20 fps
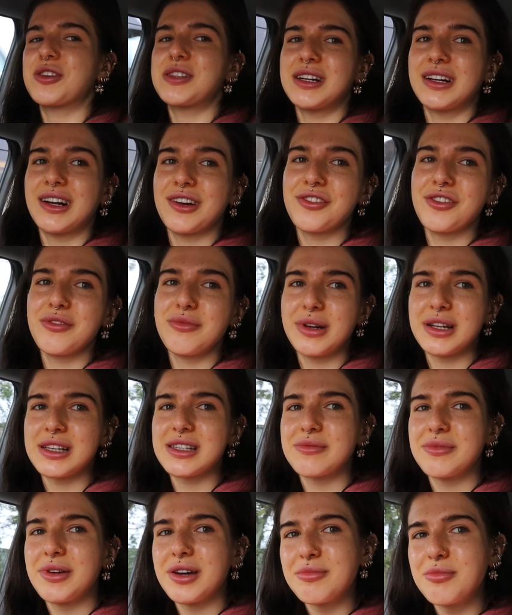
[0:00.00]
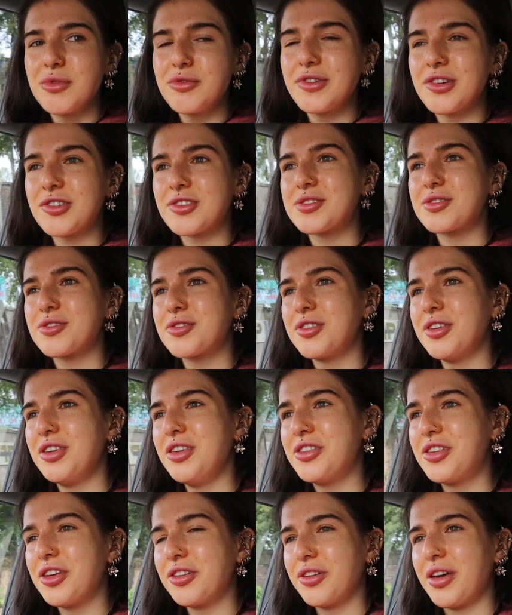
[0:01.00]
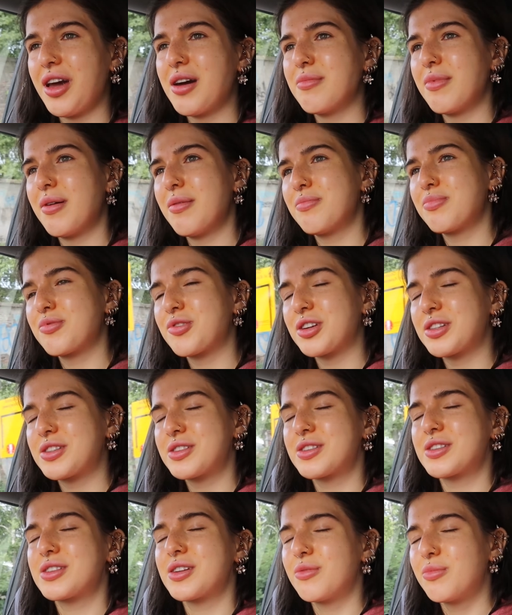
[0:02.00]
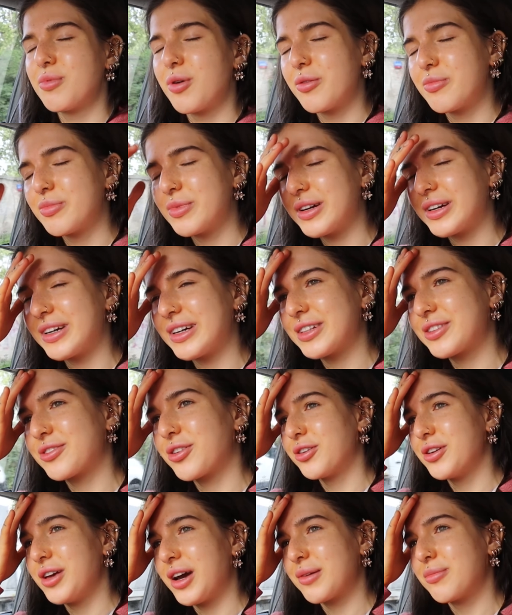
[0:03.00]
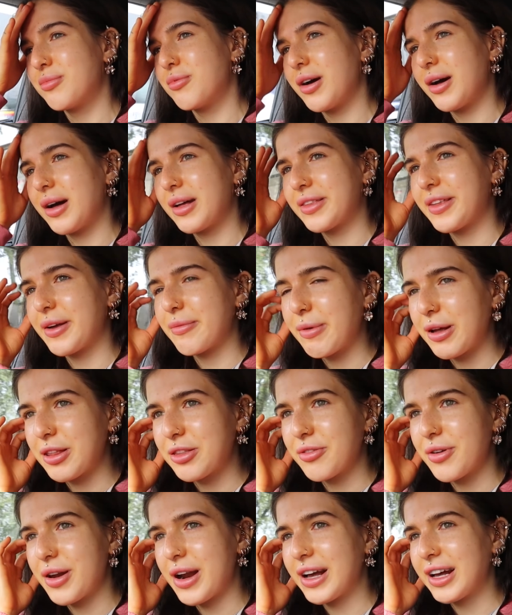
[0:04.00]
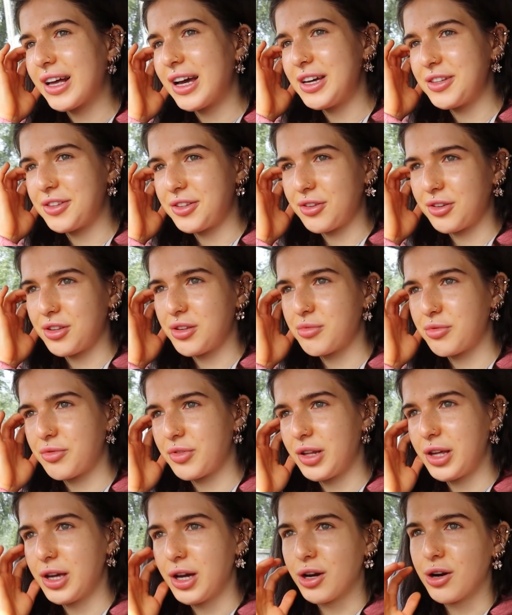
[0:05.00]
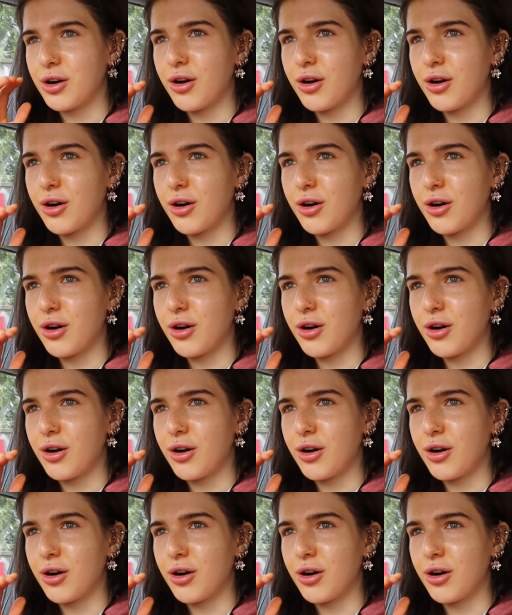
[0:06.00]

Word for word: za każdym razem jak mówię, że coś idzie, to ja mam przed sobą e, to, jak była ta Pandora Gate i oni mówili